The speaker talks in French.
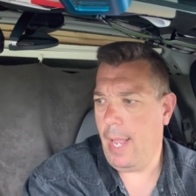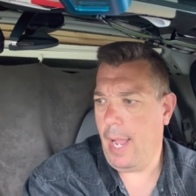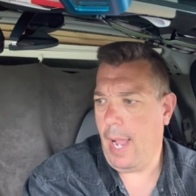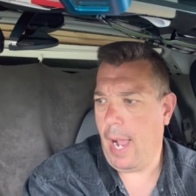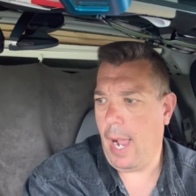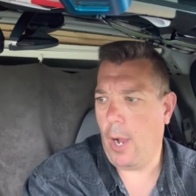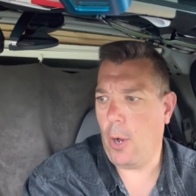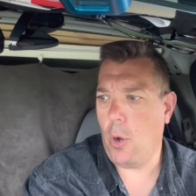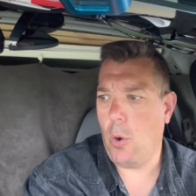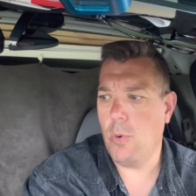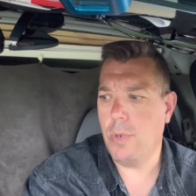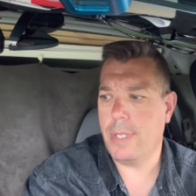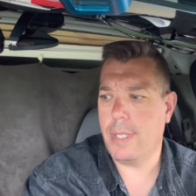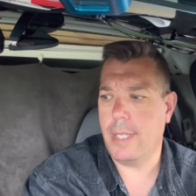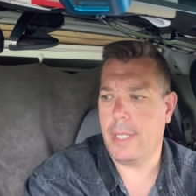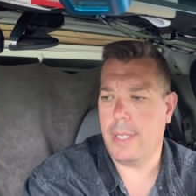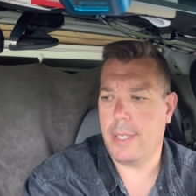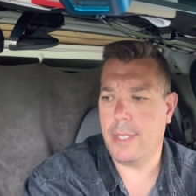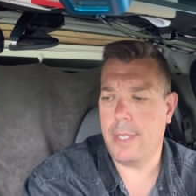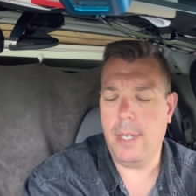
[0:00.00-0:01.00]
en gros,
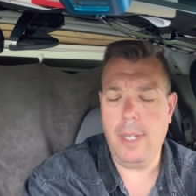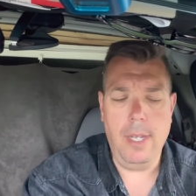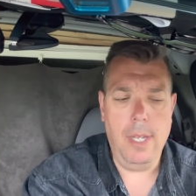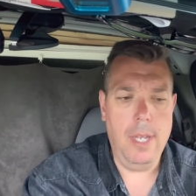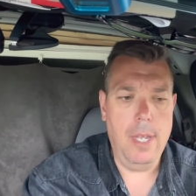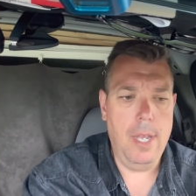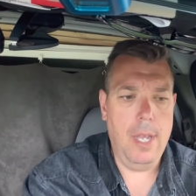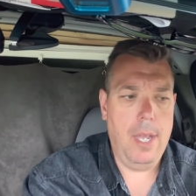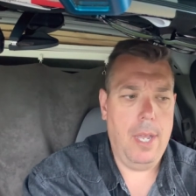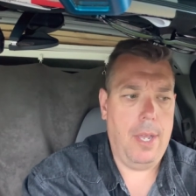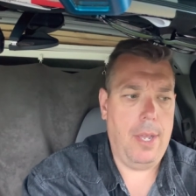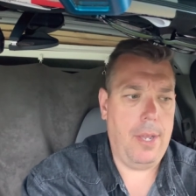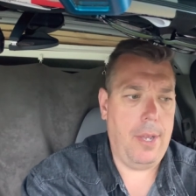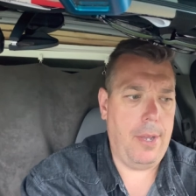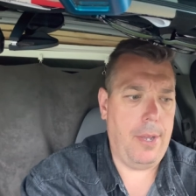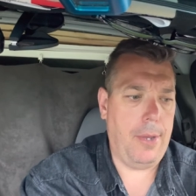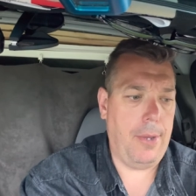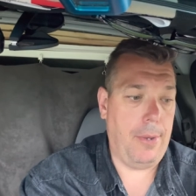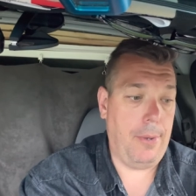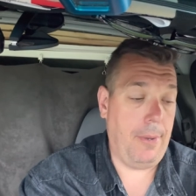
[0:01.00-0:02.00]
c'est ça.
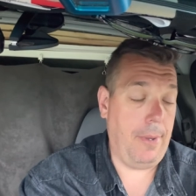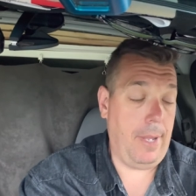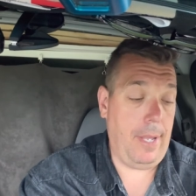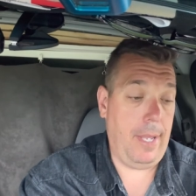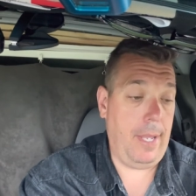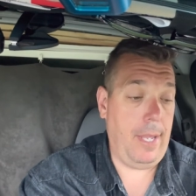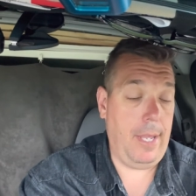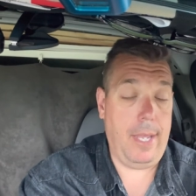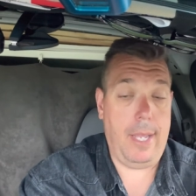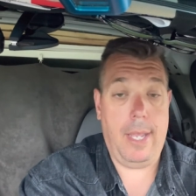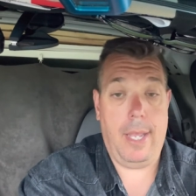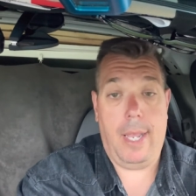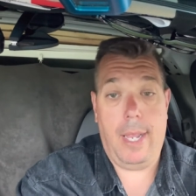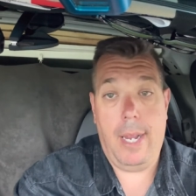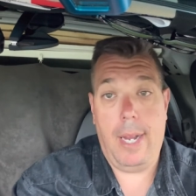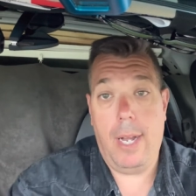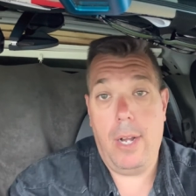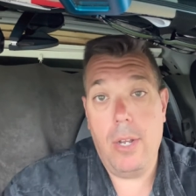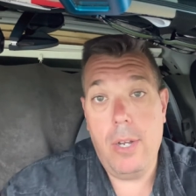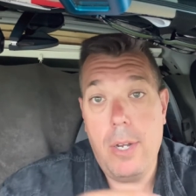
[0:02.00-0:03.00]

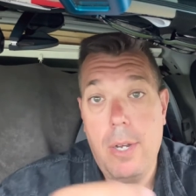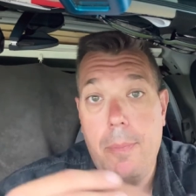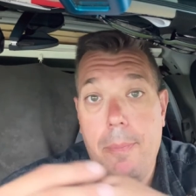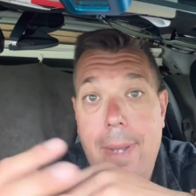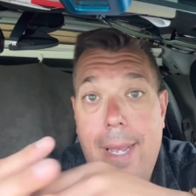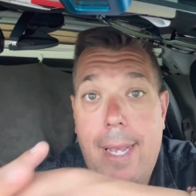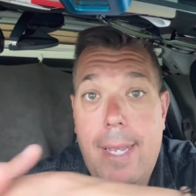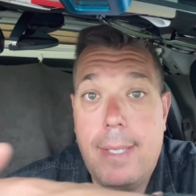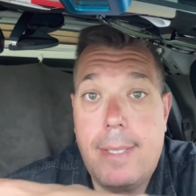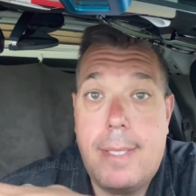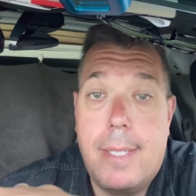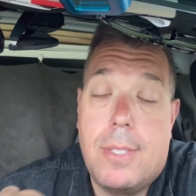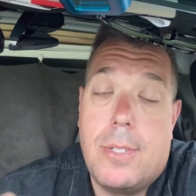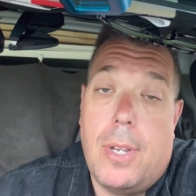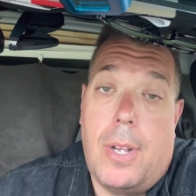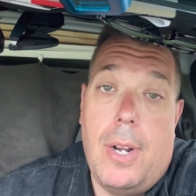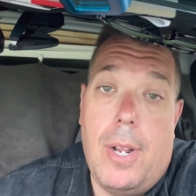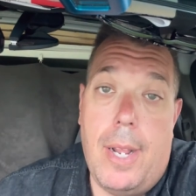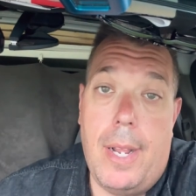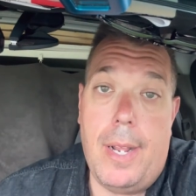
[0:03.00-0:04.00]
et, là, ben, c'est ça,